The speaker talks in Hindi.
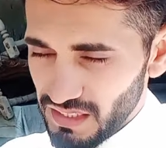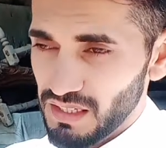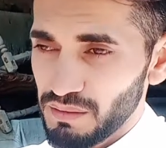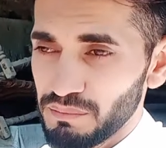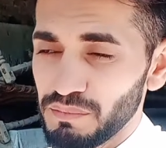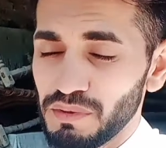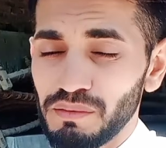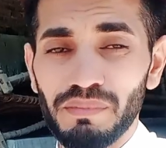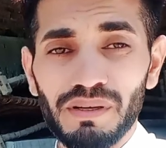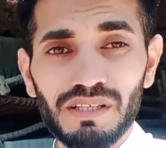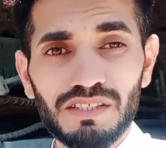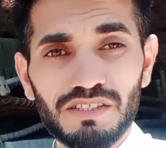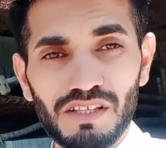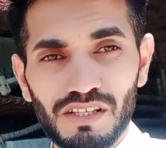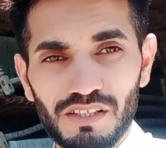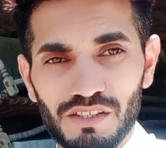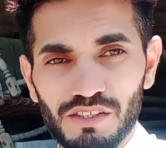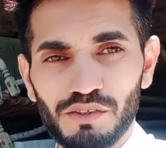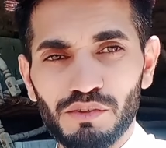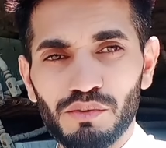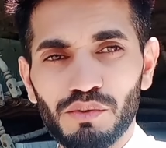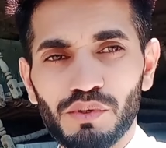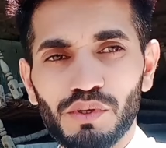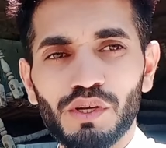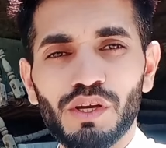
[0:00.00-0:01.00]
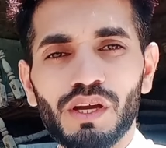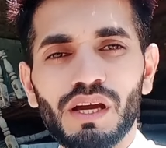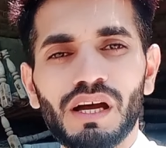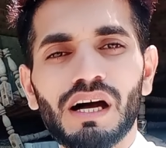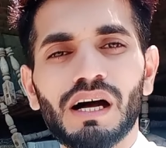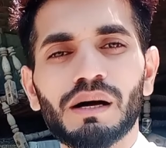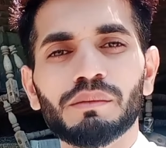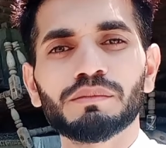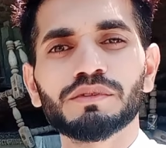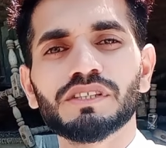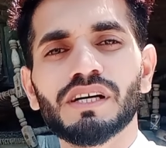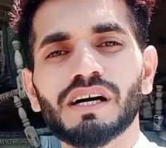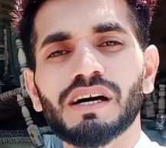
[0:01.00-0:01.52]
अभी मैं चलता हूँ
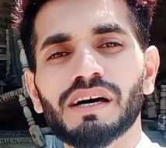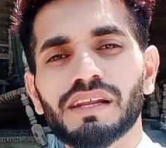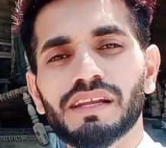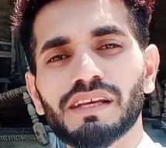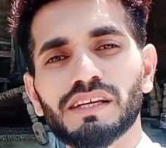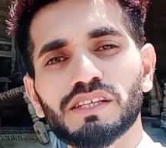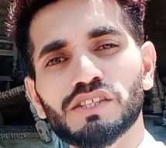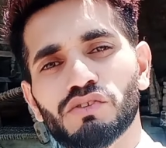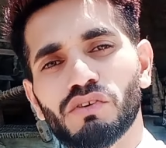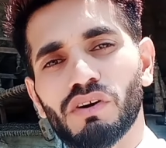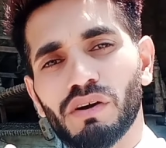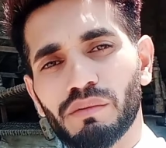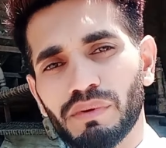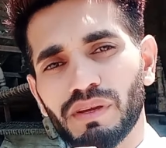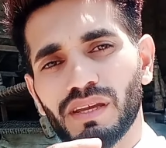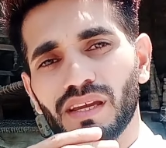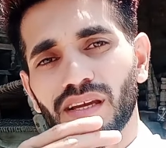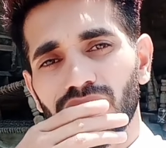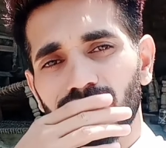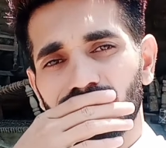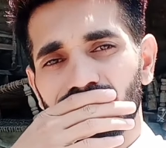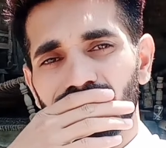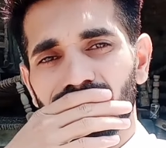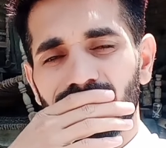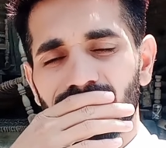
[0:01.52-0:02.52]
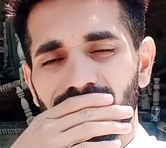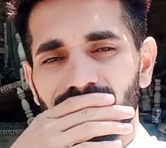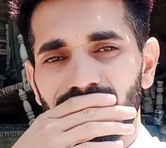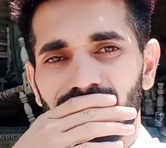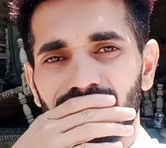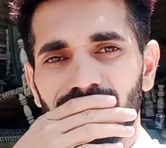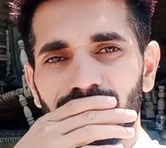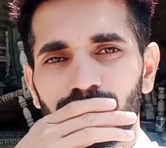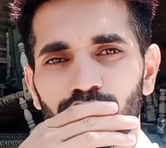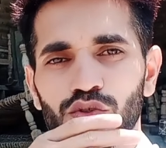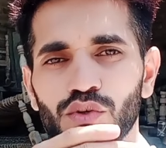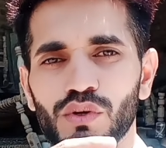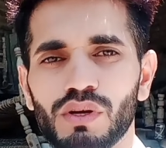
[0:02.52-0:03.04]
अब जा रहे हैं स्वाबी के के
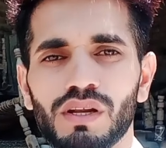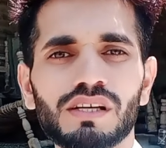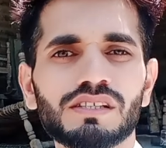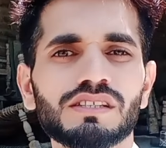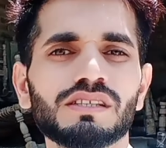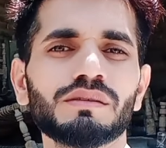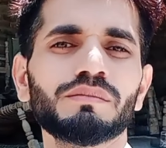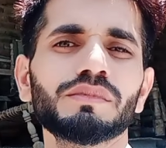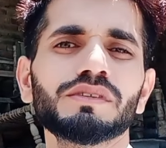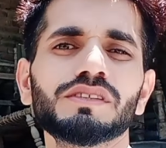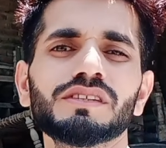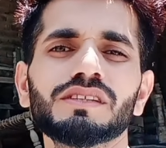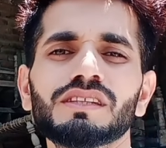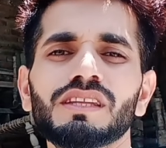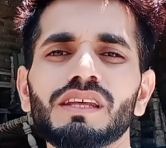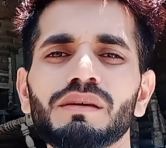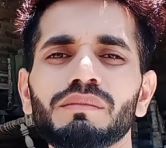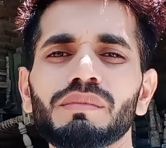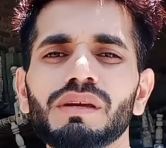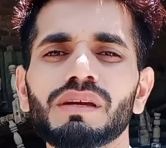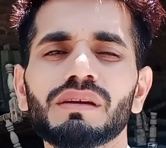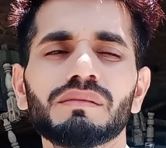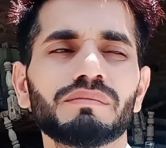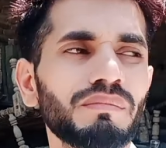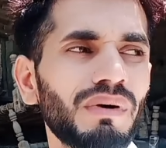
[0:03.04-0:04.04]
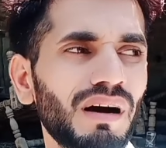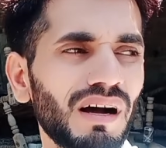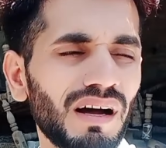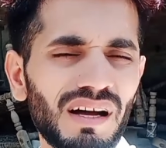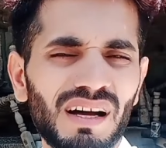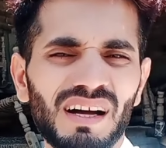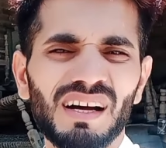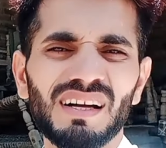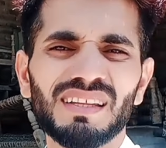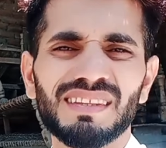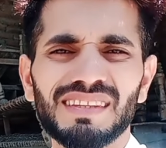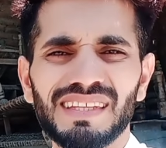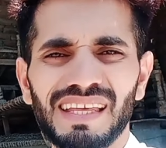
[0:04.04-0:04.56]
लिए तो रास्ते में जितने भी
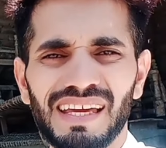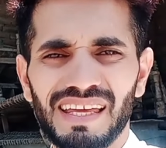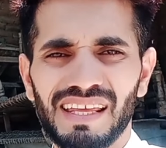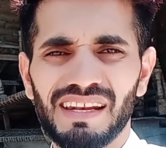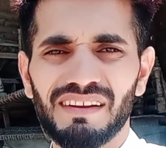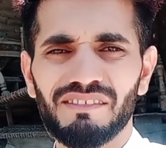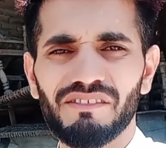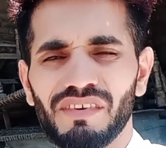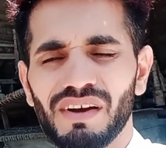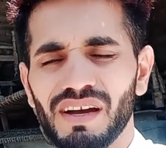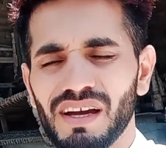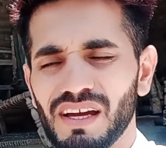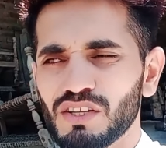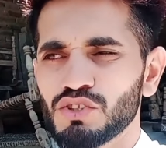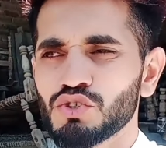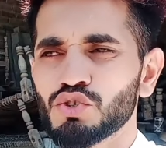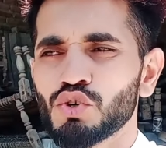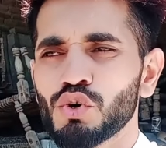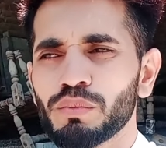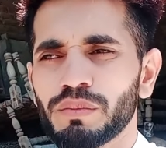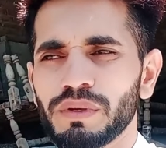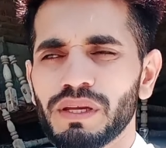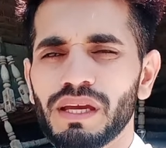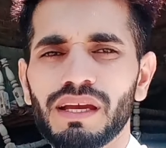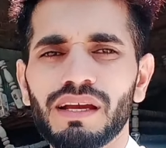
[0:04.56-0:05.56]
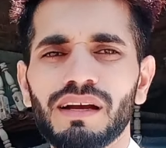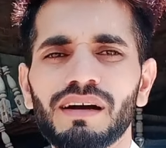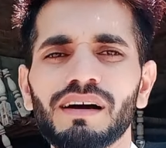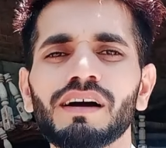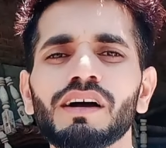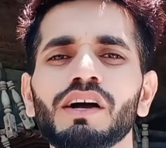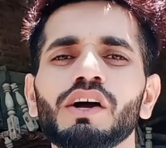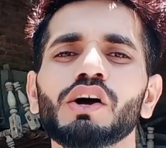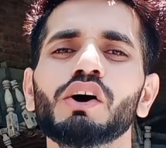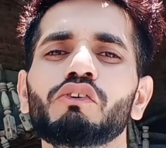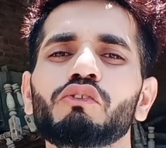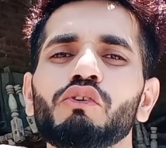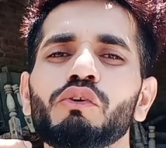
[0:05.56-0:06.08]
बागात नहर वगैरह जो भी आएगा
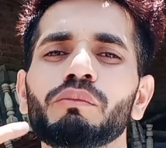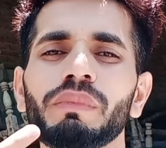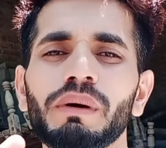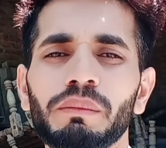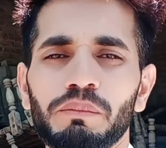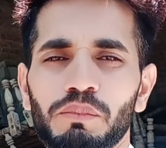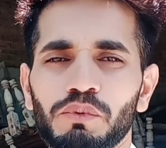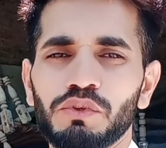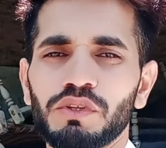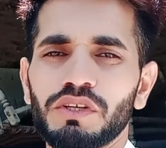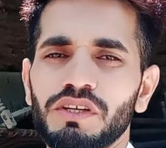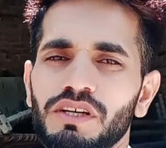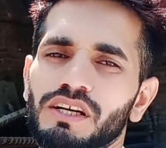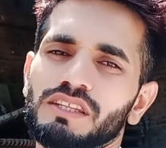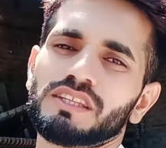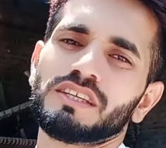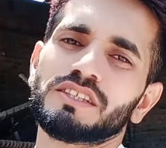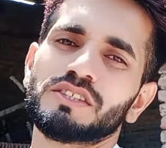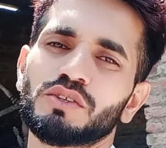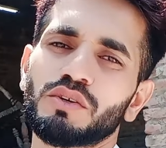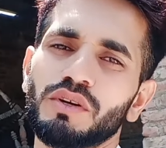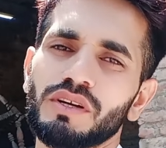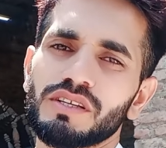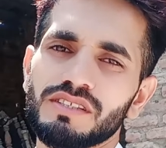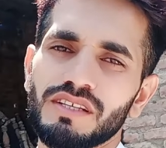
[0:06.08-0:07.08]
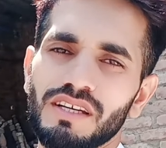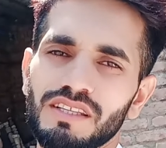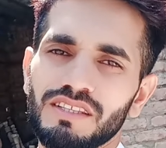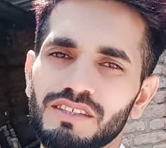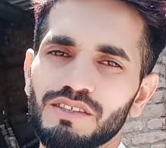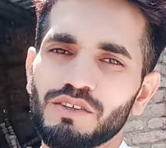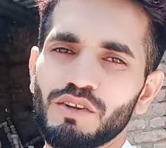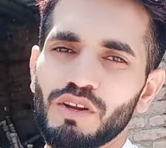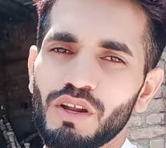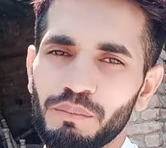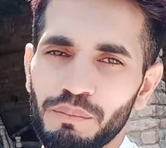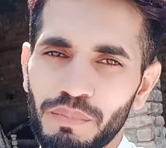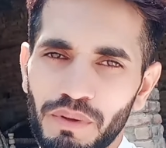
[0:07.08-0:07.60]
वो मैं आपको दिखाता चाहूँगा साथ
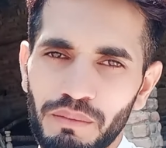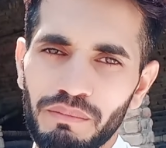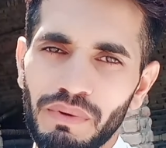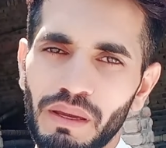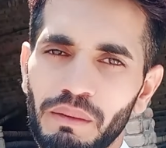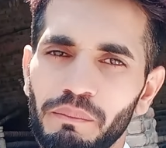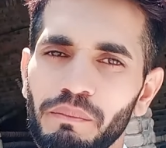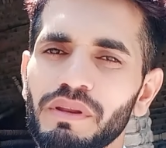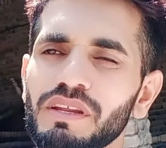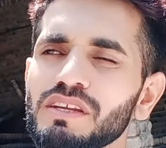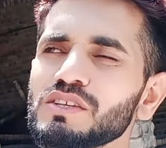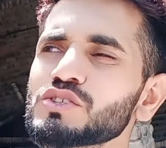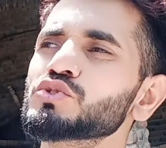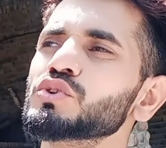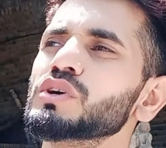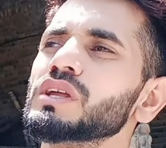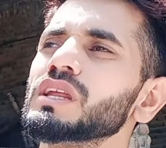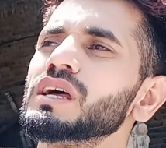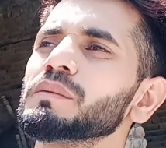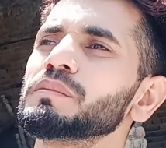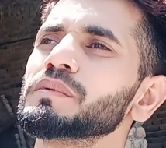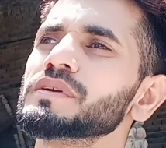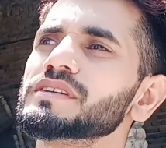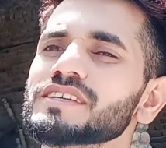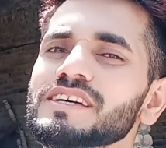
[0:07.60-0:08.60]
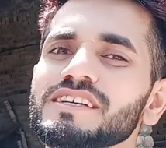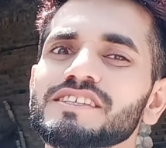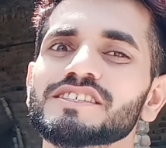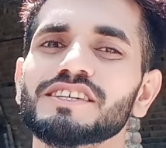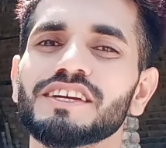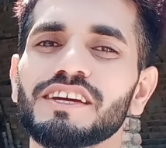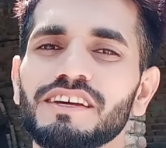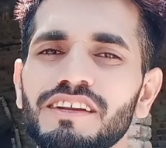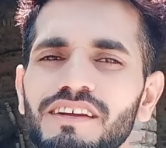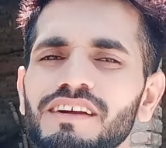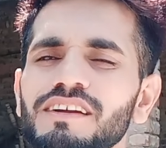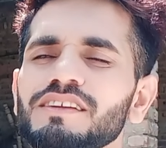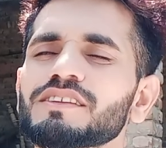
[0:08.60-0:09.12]
ही साथ अपनी मेमोरीज़ जो है ना आपके साथ
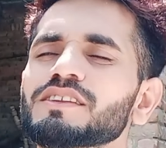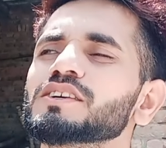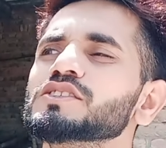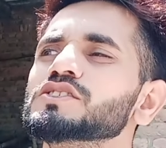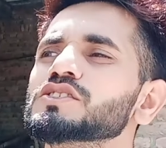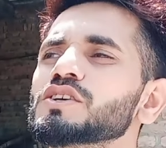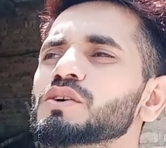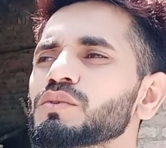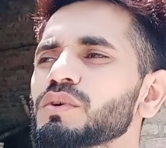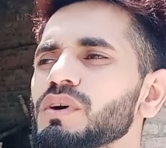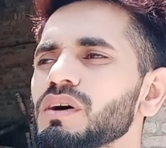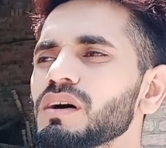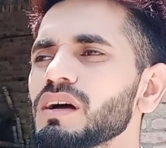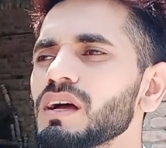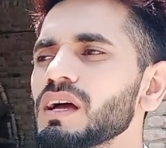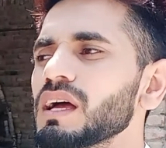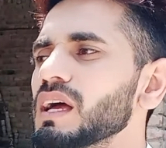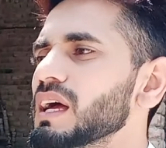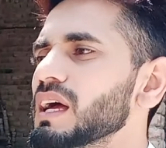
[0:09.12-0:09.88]
शेयर करता जाऊँगा